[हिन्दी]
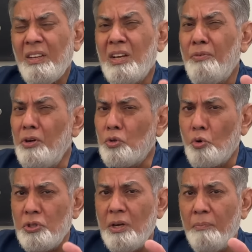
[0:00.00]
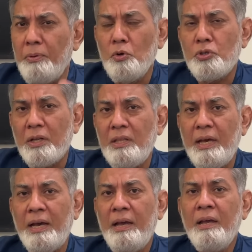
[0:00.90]
ये वीडियो थोड़ी सी लंबी हो सकती
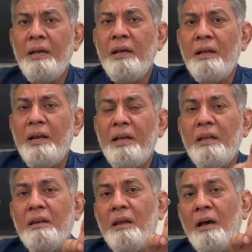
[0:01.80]
है लेकिन